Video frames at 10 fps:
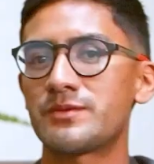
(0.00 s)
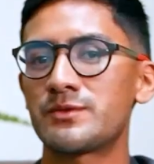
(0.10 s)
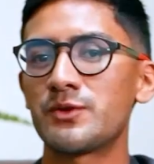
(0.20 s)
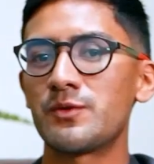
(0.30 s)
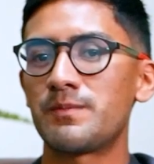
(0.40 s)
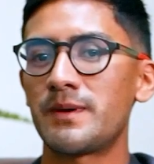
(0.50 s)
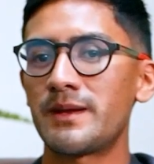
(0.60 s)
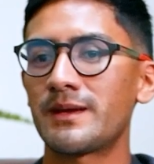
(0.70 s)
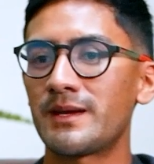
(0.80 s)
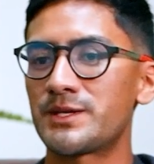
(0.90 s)
soy un
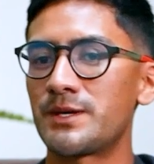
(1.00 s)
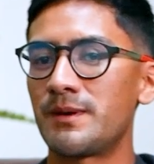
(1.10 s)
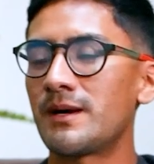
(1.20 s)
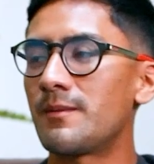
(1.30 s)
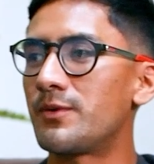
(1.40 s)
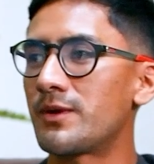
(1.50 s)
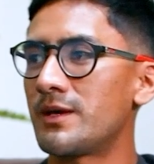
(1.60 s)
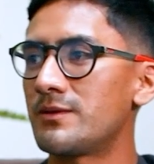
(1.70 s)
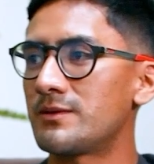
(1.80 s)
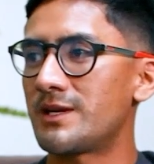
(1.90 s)
padre que trabaja por
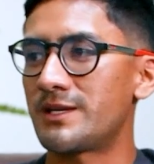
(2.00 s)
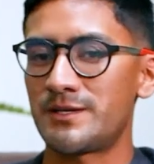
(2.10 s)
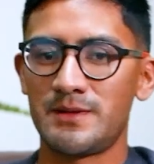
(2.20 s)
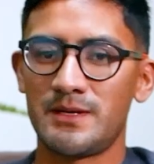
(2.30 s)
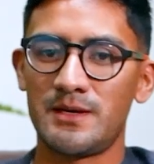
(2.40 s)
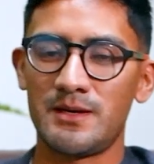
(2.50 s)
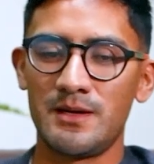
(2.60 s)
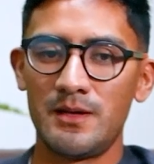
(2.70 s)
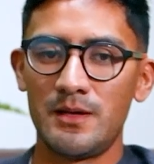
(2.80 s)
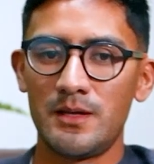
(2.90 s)
ellos, que trabaja
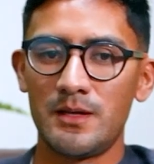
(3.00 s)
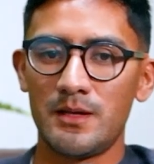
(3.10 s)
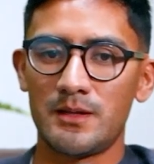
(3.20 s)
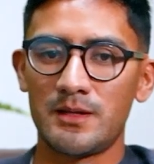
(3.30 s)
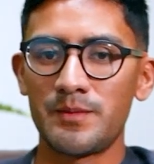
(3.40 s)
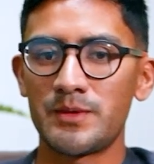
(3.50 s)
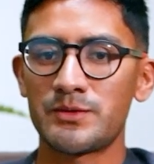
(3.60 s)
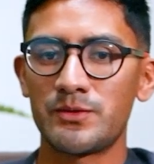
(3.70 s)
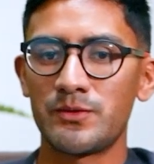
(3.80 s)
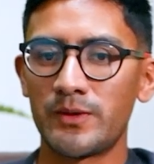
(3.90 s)
eh, también
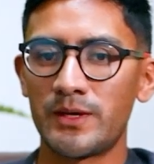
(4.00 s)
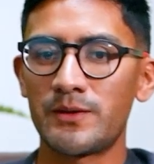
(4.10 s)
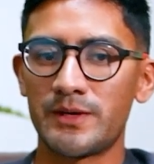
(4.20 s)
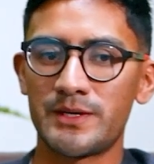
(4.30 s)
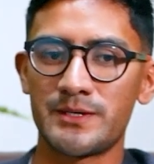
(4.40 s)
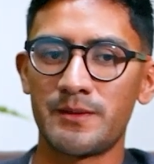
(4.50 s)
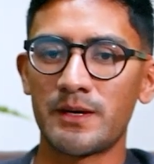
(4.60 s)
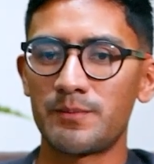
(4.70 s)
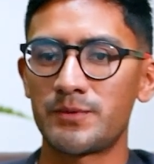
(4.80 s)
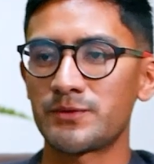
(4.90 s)
soy un hijo que
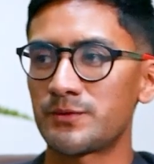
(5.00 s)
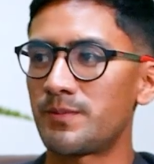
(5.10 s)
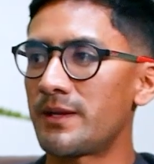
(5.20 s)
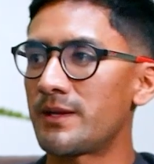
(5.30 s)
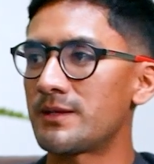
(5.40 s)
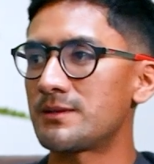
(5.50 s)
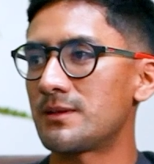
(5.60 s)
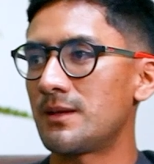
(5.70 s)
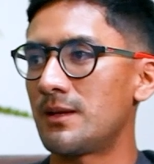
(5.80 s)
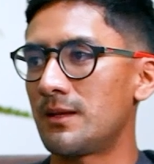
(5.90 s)
trabaja por sus
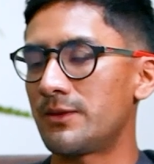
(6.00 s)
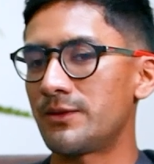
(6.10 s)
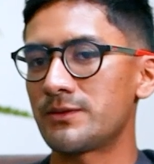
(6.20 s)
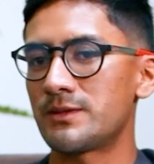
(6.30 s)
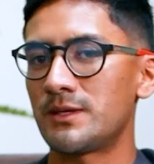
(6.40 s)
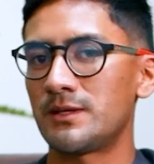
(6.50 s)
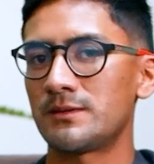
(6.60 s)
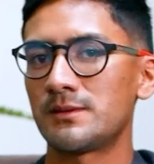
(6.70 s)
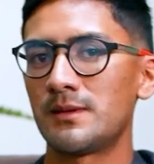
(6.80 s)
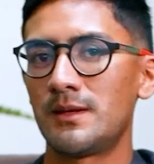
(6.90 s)
padres,
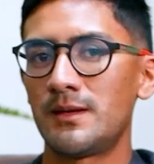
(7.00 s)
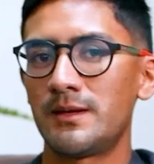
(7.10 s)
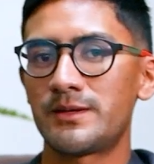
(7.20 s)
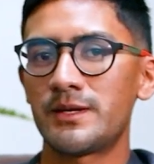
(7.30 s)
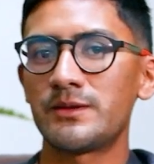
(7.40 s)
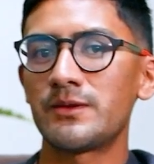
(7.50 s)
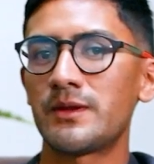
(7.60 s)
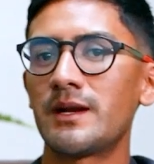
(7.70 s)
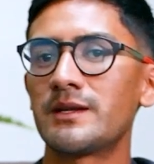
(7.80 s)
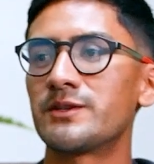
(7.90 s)
entonces trato
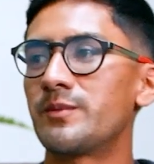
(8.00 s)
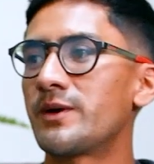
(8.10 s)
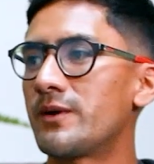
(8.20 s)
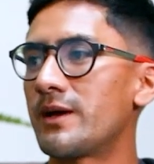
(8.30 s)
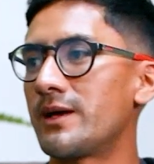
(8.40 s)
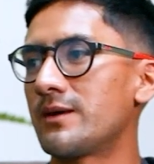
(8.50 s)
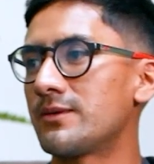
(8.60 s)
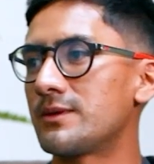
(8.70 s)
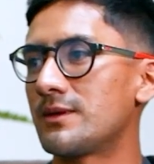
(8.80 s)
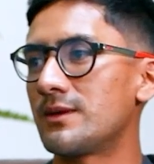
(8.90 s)
de darles lo mejor a
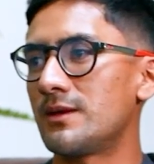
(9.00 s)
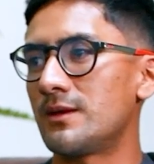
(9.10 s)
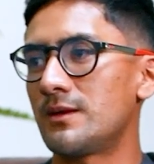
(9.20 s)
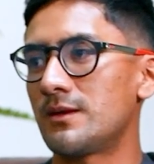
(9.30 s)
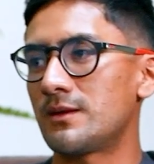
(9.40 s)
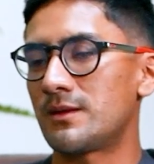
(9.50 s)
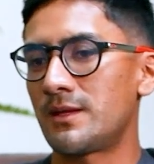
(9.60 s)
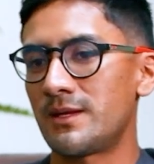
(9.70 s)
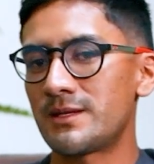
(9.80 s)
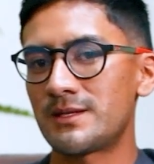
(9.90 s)
ellos y
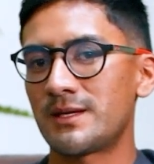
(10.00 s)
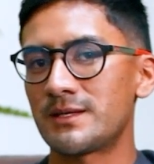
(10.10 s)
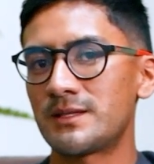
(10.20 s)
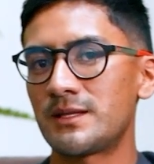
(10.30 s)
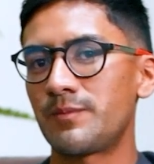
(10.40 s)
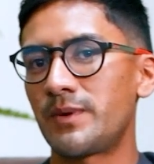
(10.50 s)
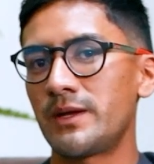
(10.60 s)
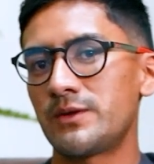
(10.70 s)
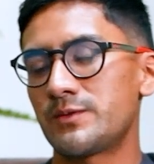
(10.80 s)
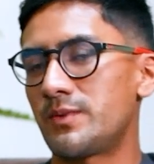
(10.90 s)
tener esa casita
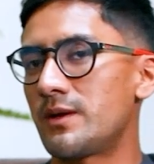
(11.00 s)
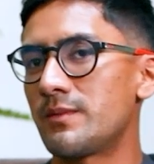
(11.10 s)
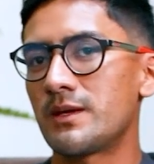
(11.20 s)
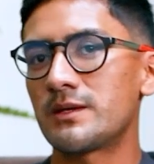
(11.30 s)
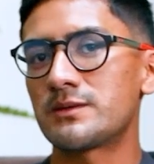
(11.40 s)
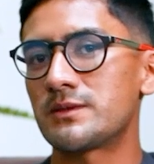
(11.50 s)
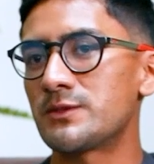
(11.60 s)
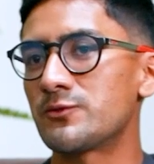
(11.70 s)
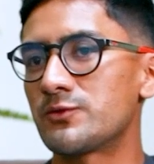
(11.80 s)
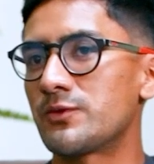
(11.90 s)
para ellos para mí es,
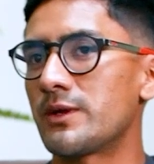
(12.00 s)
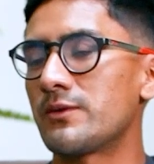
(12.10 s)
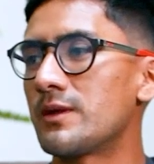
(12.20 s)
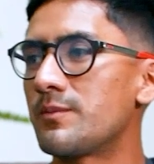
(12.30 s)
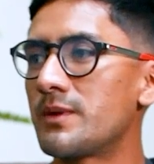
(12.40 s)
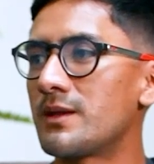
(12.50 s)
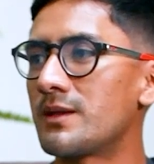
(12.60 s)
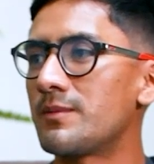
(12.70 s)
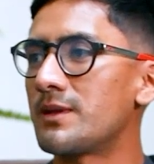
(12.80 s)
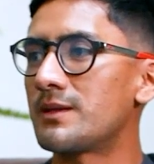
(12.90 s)
un sueño
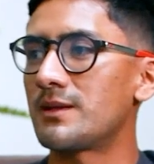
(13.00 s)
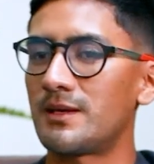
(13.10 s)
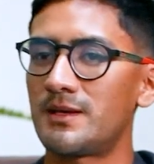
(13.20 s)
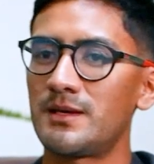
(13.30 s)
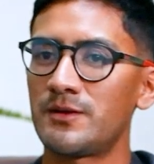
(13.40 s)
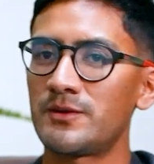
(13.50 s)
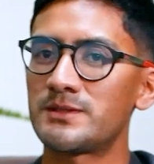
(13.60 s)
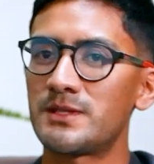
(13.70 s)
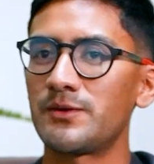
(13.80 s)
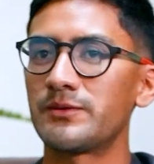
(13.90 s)
independientemente de que yo
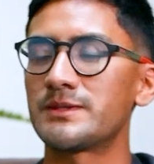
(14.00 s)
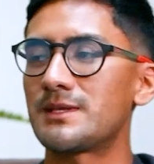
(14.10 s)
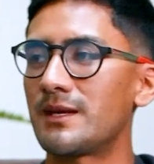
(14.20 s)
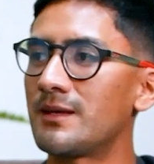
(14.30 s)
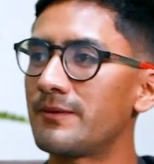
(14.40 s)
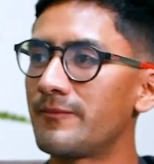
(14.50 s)
esté o no esté ahí.